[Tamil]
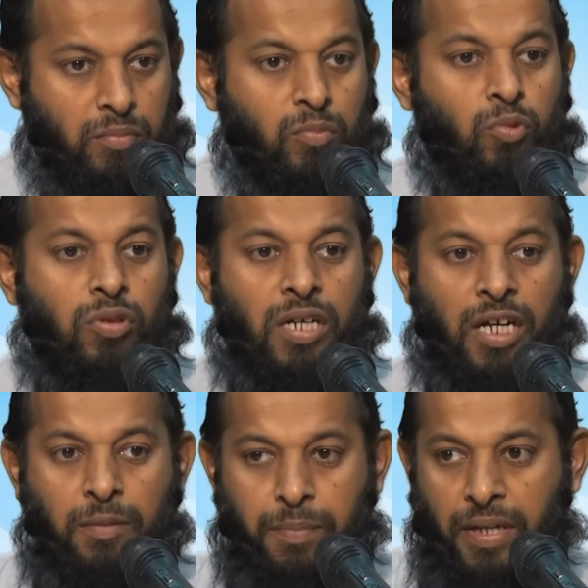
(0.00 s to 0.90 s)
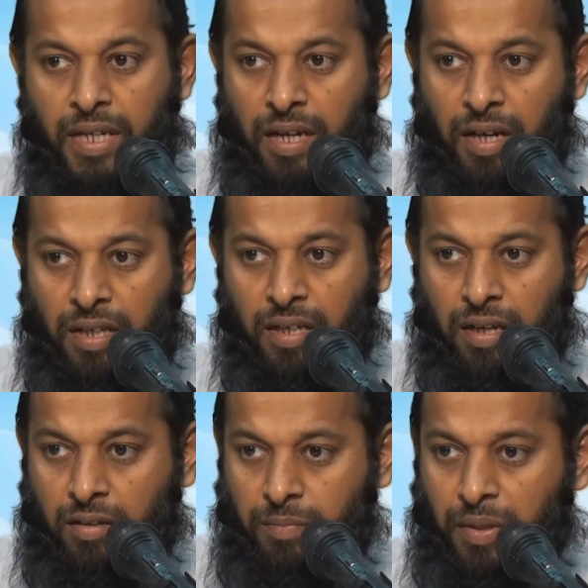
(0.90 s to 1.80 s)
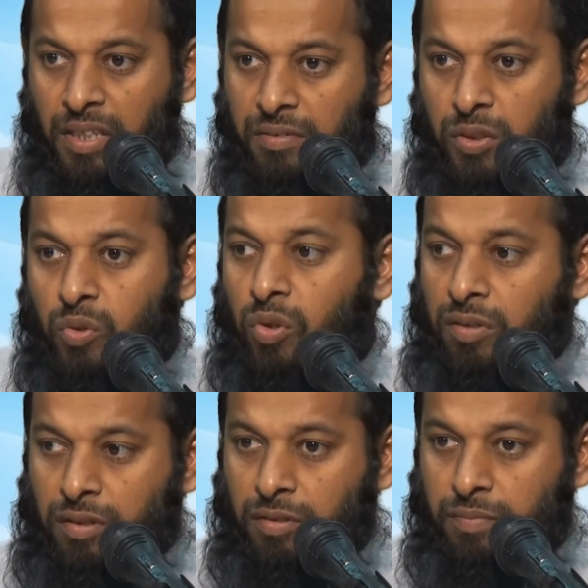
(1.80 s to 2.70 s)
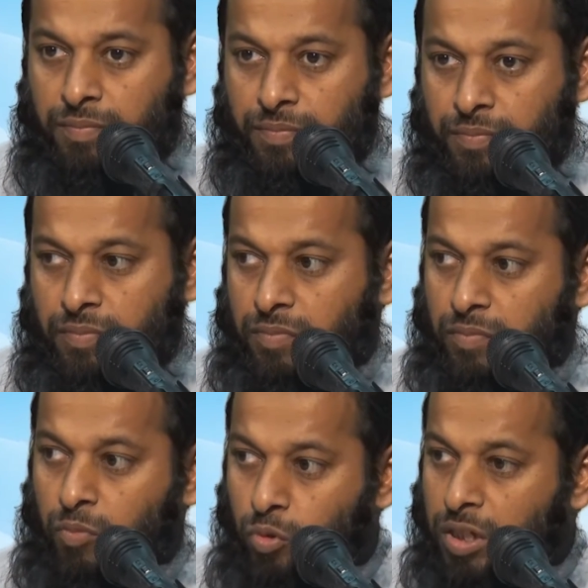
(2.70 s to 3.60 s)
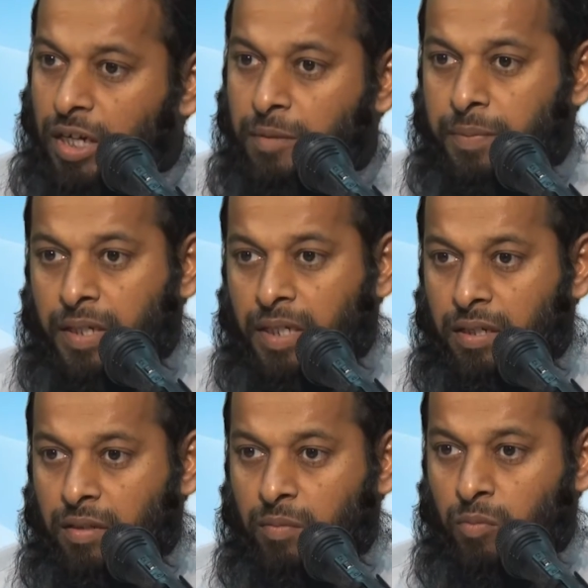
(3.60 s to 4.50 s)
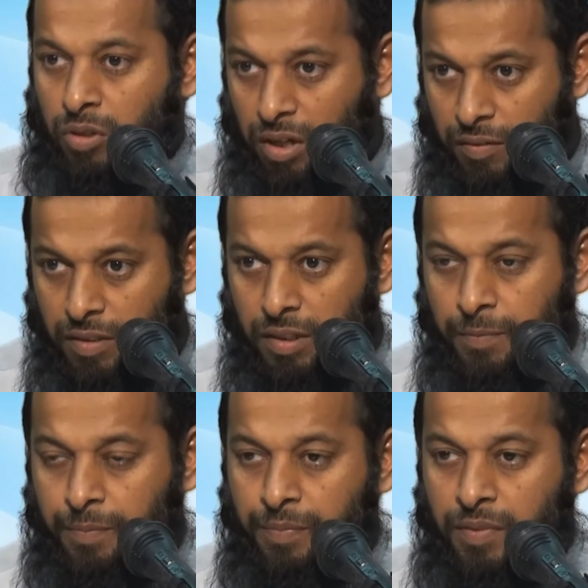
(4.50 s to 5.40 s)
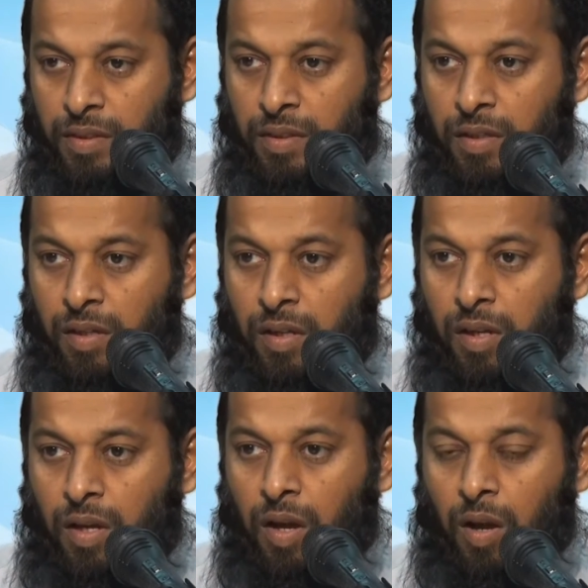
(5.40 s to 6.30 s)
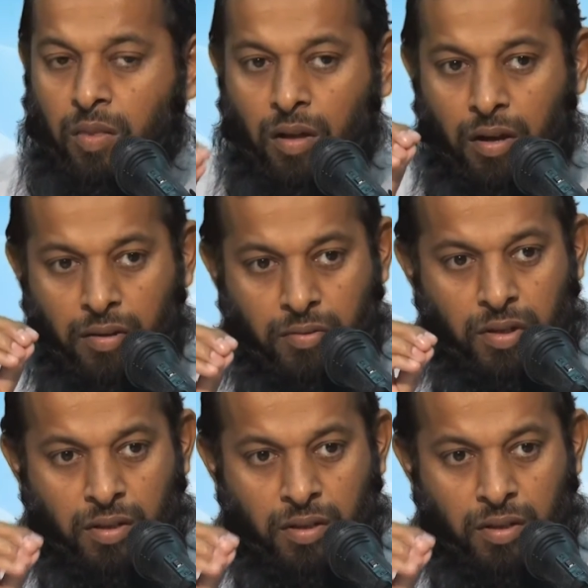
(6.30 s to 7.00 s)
மூன்று அடிப்படைகளை நீங்கள் பதிய வைத்து கொள்ள வேண்டும் மூன்று அடிப்படைகள் முதலாவது அல்லாஹு